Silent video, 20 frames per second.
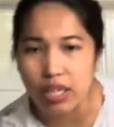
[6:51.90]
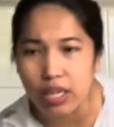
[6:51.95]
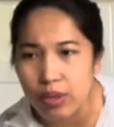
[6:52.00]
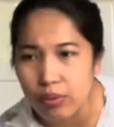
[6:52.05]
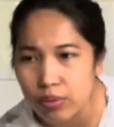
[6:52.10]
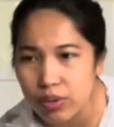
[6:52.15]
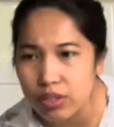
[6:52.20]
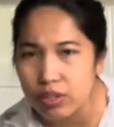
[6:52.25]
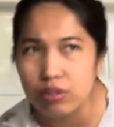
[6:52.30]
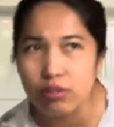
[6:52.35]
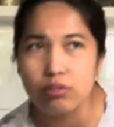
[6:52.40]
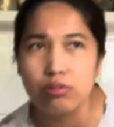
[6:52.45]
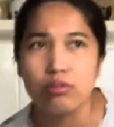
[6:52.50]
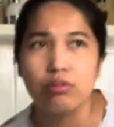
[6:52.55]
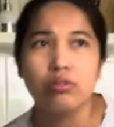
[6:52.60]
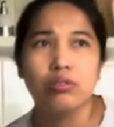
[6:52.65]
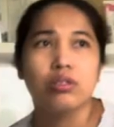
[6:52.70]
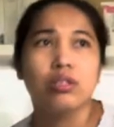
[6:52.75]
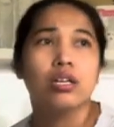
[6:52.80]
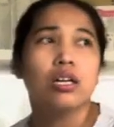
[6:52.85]
Ewan ko.
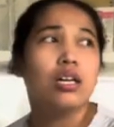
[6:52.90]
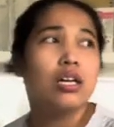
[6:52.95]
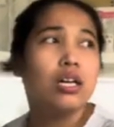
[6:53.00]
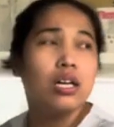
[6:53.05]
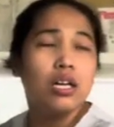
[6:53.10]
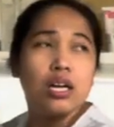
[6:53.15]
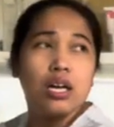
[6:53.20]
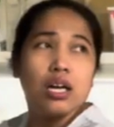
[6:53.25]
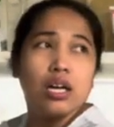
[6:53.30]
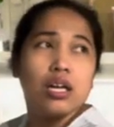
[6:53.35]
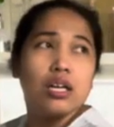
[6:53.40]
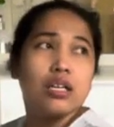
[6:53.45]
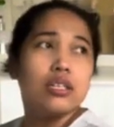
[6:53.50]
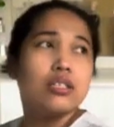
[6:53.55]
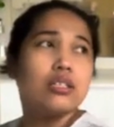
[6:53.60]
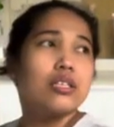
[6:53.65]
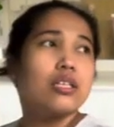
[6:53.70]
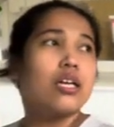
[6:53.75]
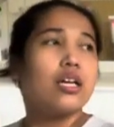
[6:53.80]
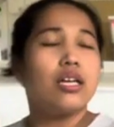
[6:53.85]

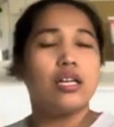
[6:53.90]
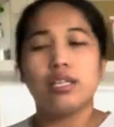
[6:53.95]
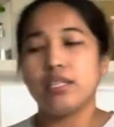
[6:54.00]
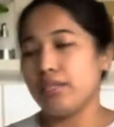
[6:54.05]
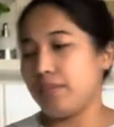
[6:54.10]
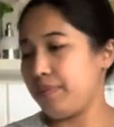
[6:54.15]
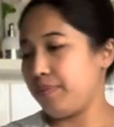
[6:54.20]
And then,